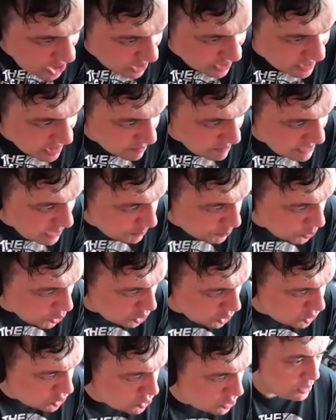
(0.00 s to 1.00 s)
que t'aimes les
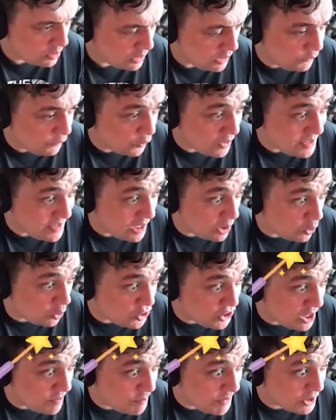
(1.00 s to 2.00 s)
plantes Il faut les
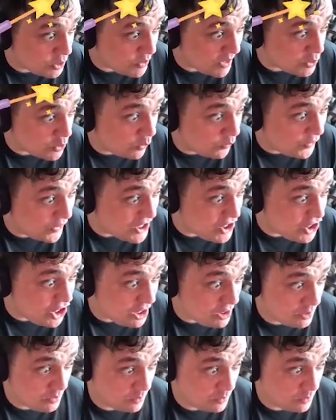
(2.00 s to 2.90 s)
arroger parce qu'elles sont fragiles